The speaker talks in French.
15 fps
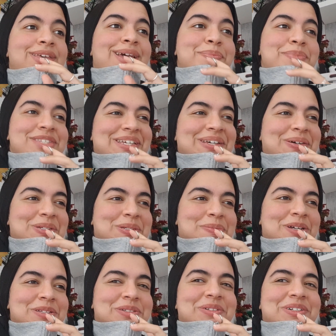y a petit
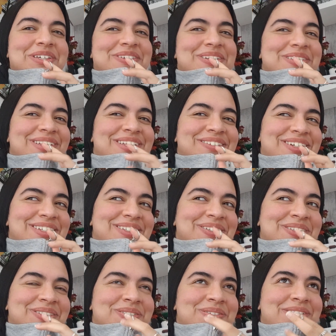cauchemar du coup qui fête son anniversaire
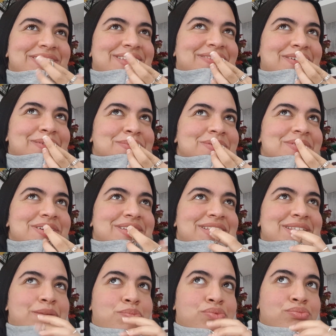aujourd'hui et sa famille lui a acheté
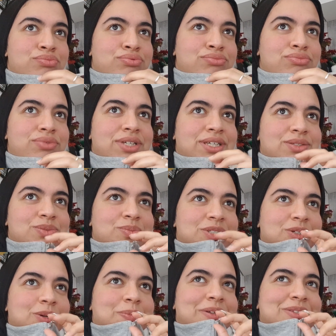des bonbons et son petit
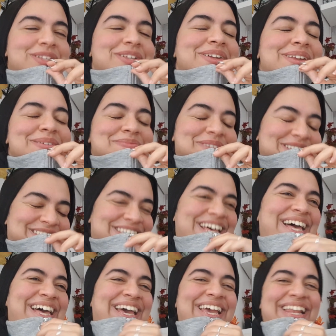copain de la
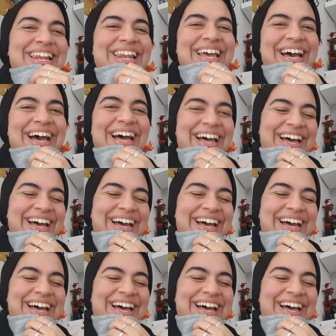là.